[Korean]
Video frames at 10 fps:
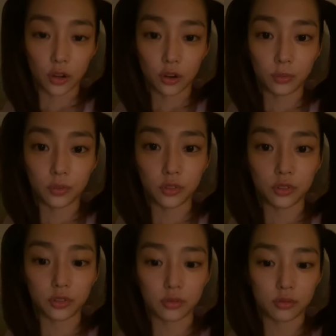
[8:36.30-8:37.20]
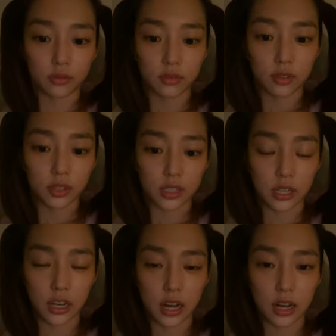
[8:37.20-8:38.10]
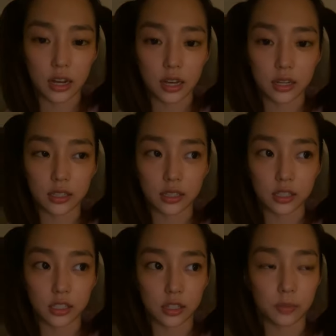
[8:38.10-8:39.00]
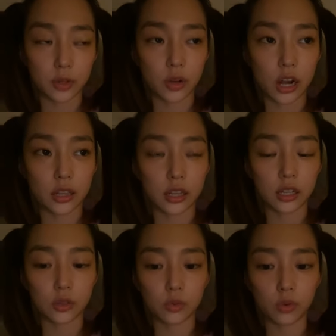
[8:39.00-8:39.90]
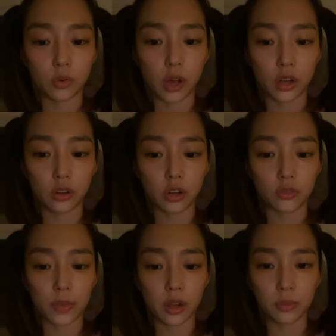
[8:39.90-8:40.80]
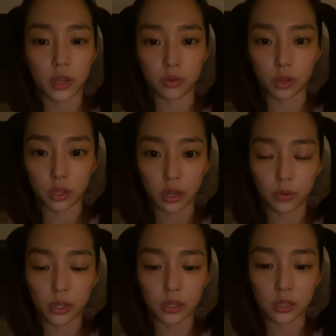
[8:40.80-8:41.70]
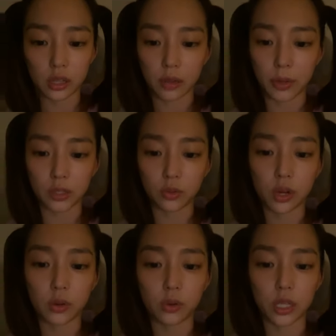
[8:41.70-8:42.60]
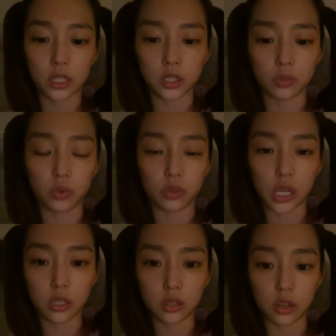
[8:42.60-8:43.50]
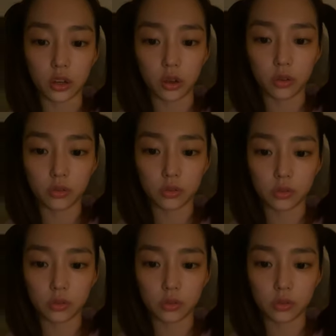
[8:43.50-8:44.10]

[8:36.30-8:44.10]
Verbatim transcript: 여러분 제가 12월 한 달은 꼭 하루하루 매일매일 오겠다고 했는데 만족하고 계신지 모르겠어요.